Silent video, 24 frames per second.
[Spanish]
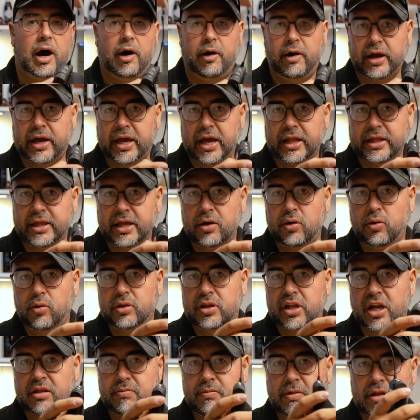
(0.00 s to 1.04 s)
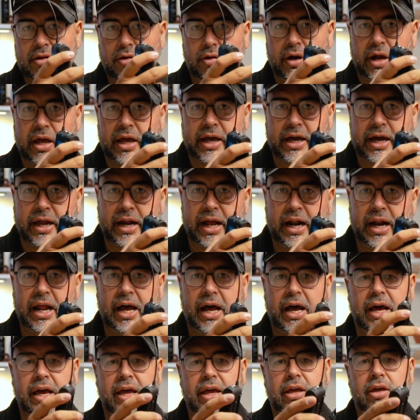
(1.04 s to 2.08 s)
Ahora que ya tengo un transmisor en canal
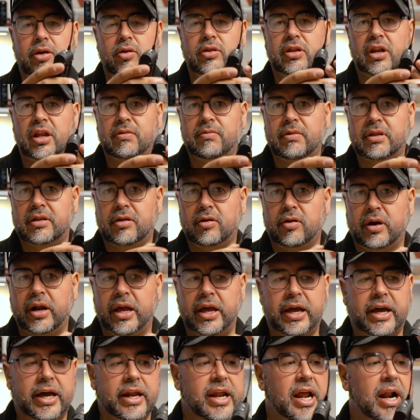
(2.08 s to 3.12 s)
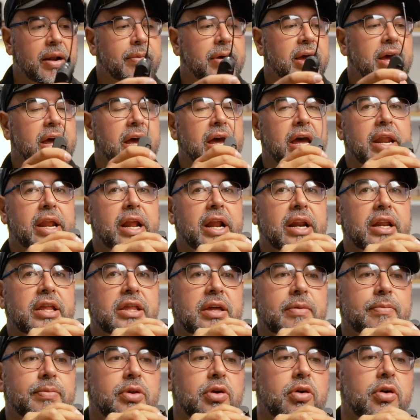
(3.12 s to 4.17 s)
A y un transmisor en canal B, en el
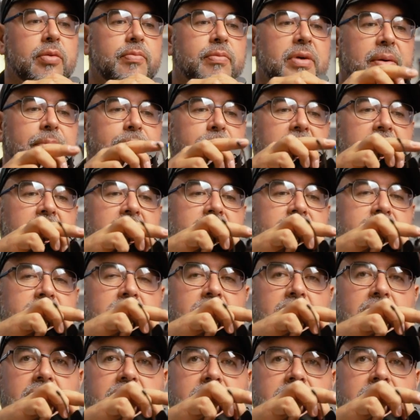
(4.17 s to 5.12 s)
receptor me aparecen